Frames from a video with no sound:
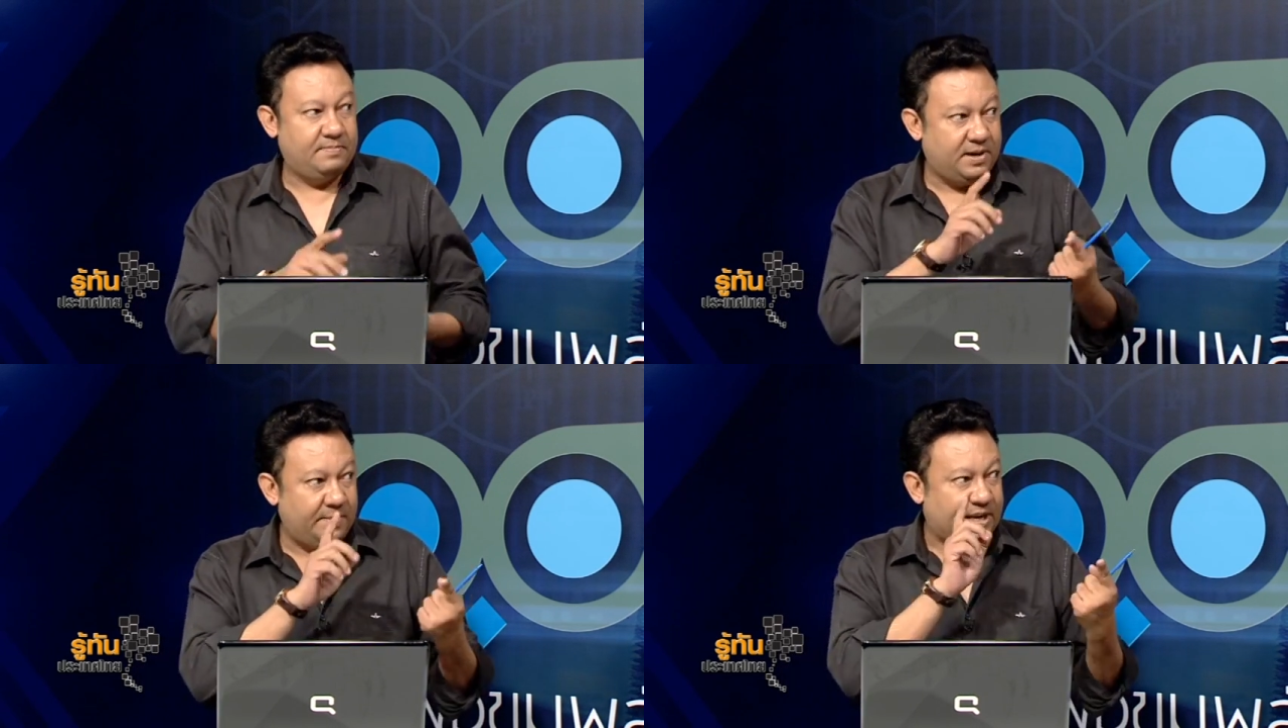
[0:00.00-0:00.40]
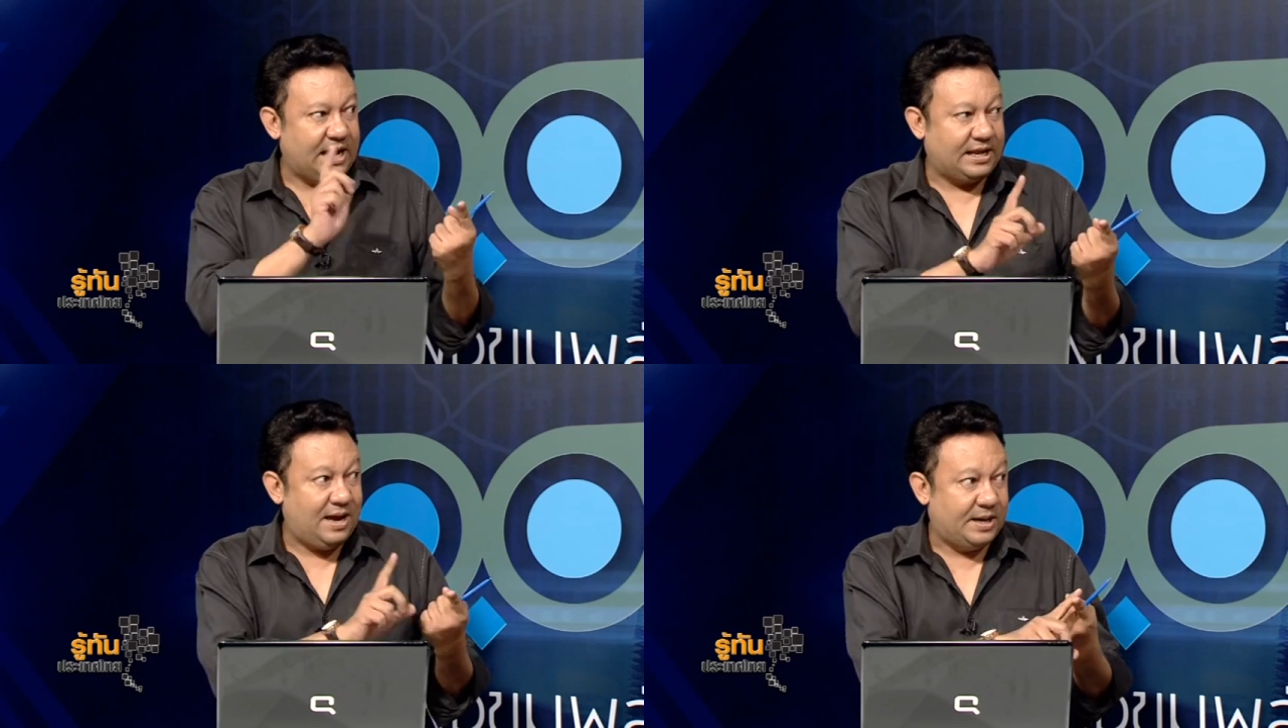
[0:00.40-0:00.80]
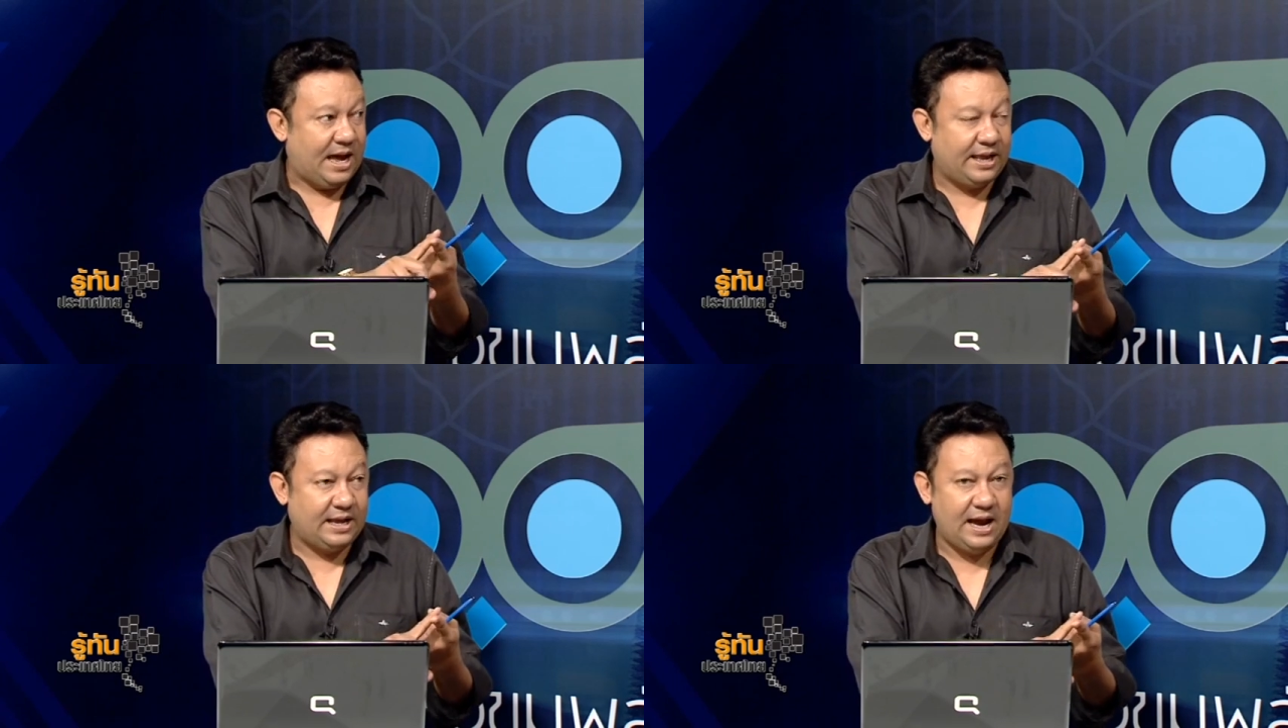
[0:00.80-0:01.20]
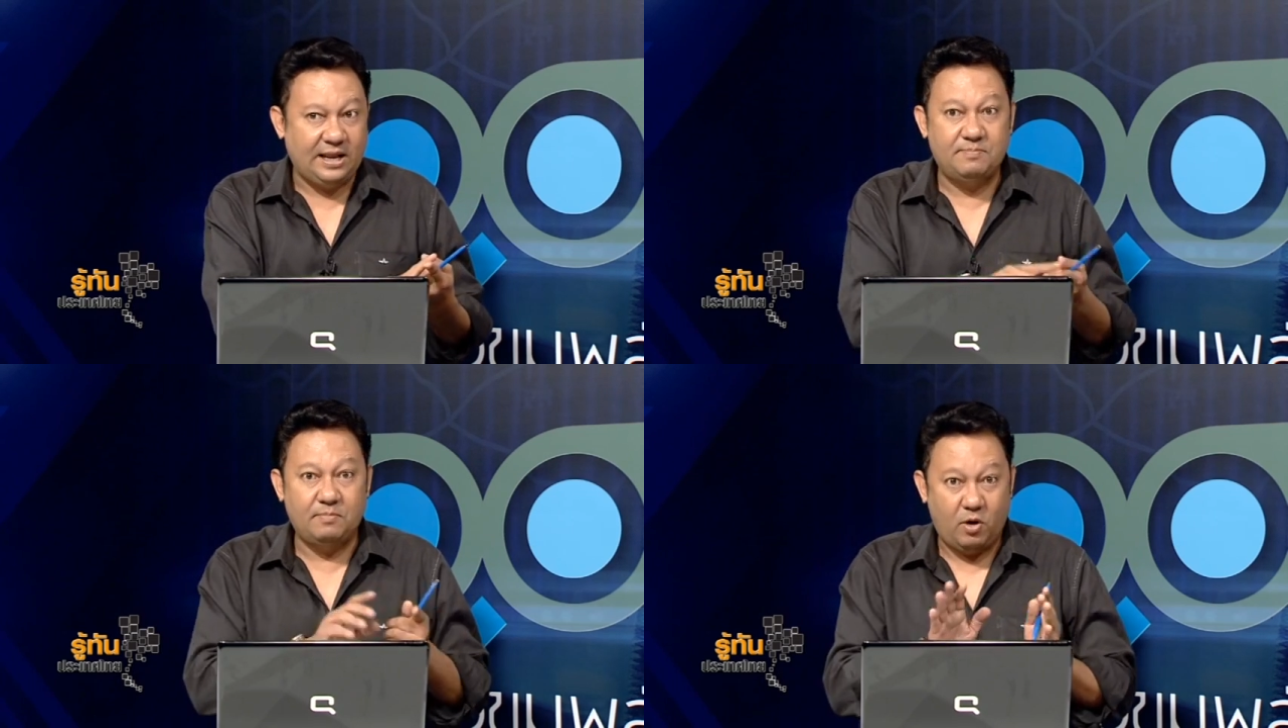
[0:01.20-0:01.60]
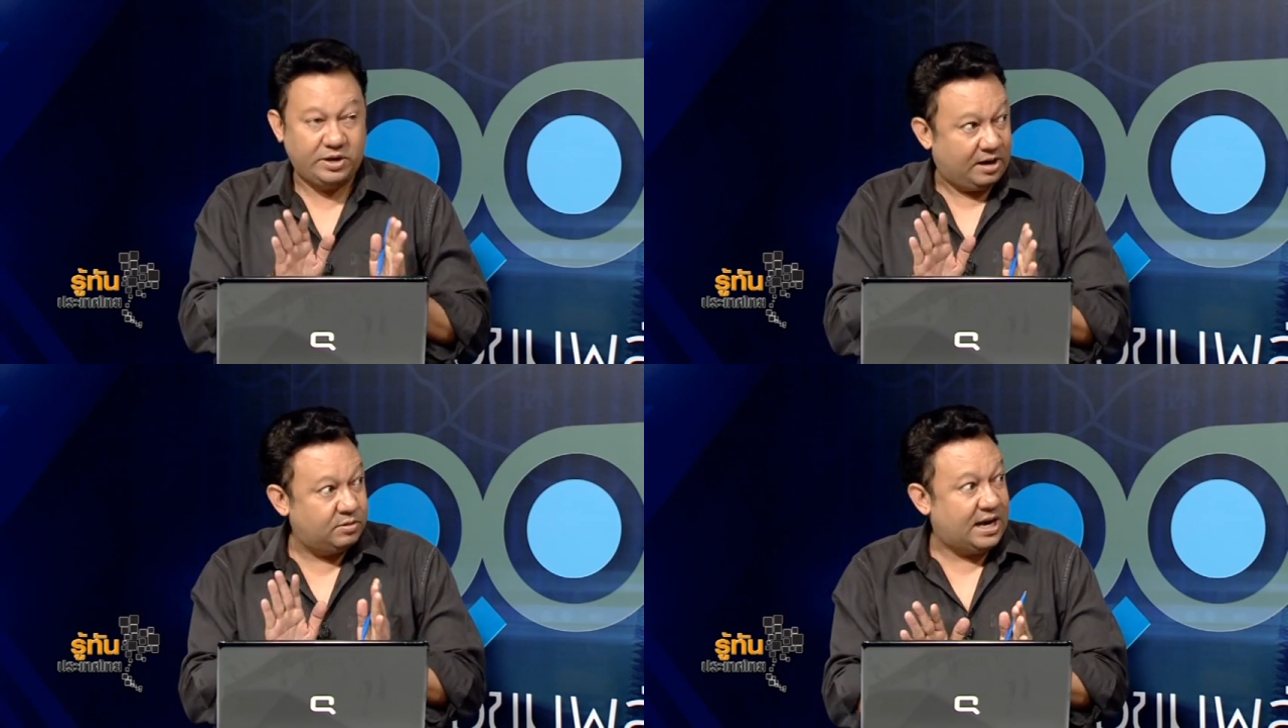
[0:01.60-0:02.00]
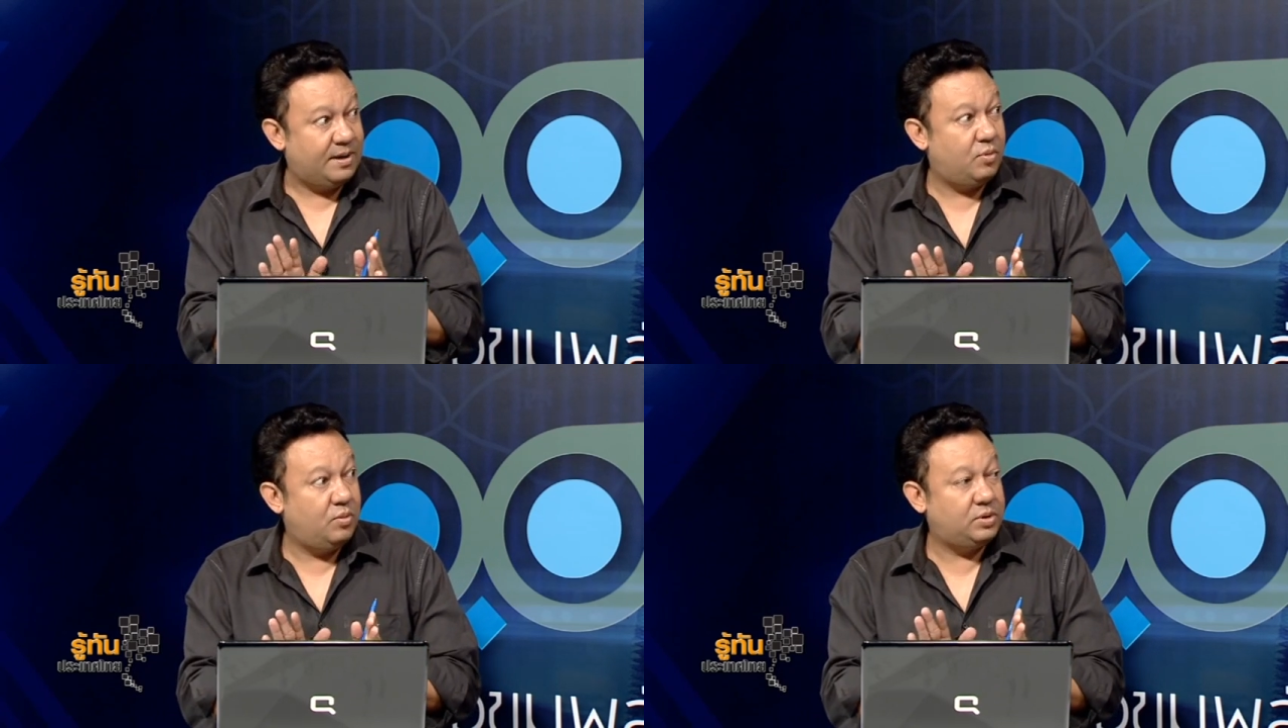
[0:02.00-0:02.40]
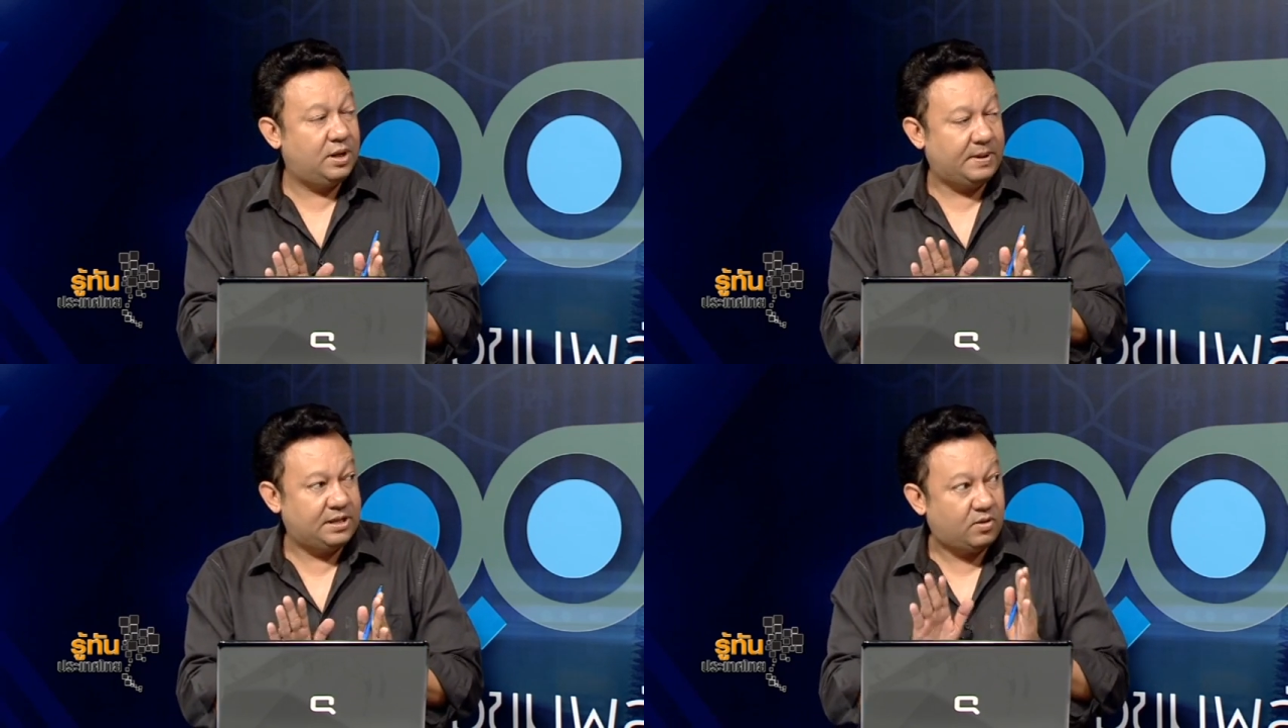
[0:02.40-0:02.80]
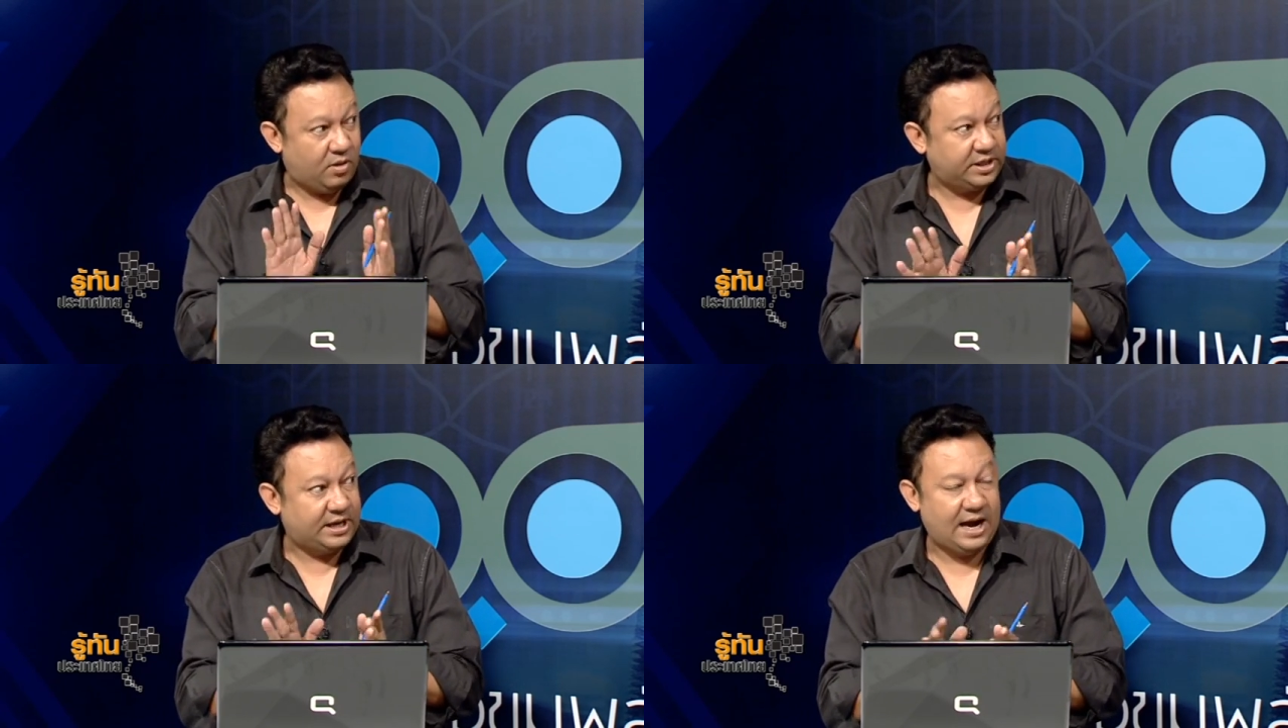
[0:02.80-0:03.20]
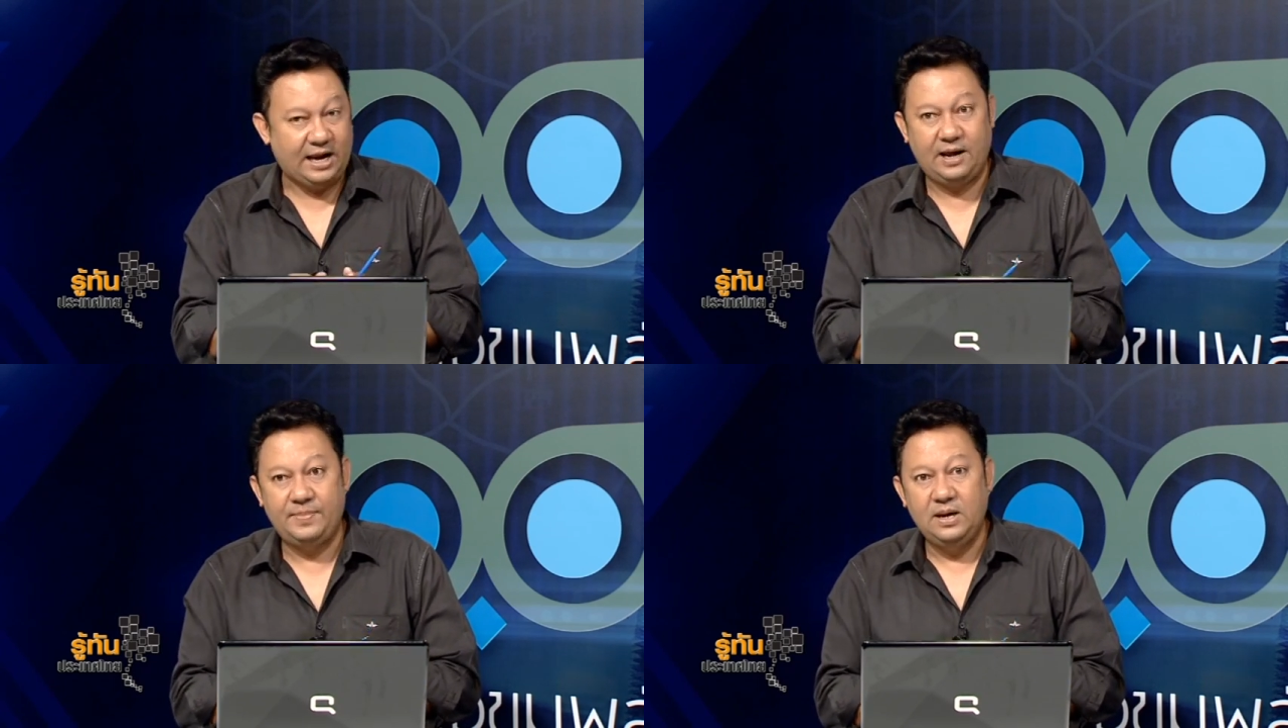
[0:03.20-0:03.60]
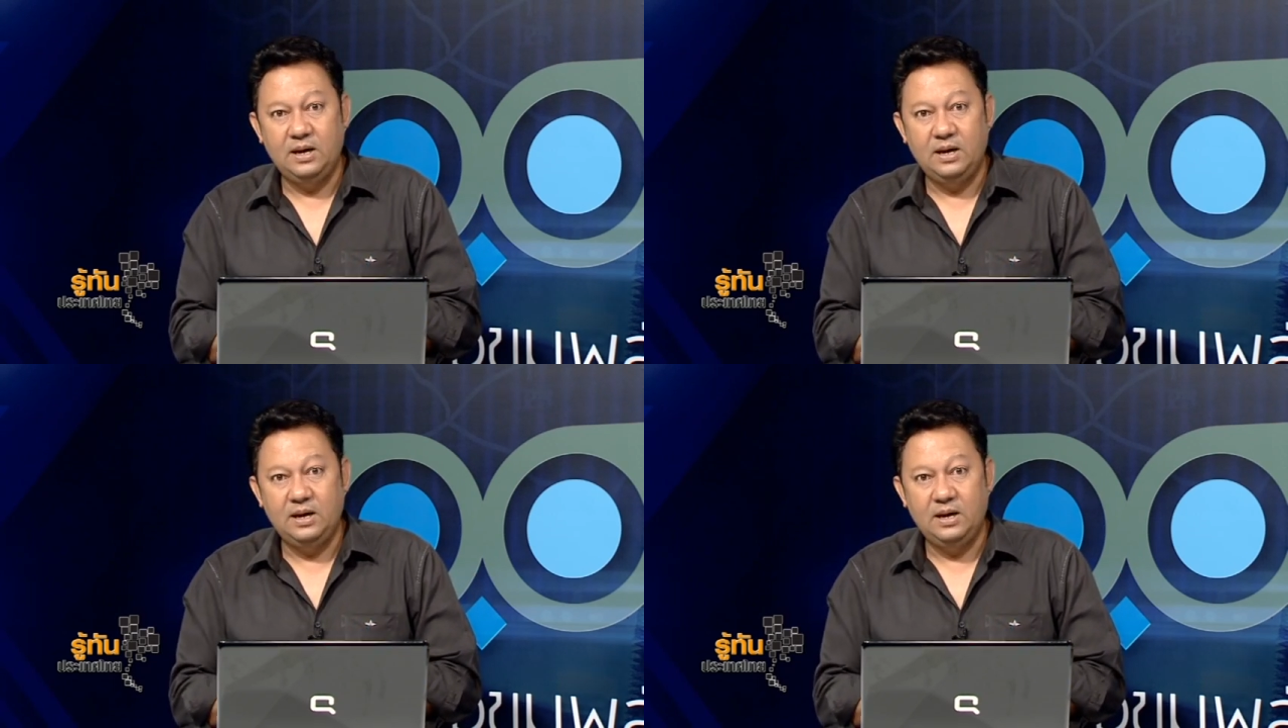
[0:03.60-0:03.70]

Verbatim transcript: เพื่อเป็นการแก้ปัญหาง่ายๆอันนี้มองอย่างเข้าใจผู้ที่เป็นเจ้าของกิจการนะ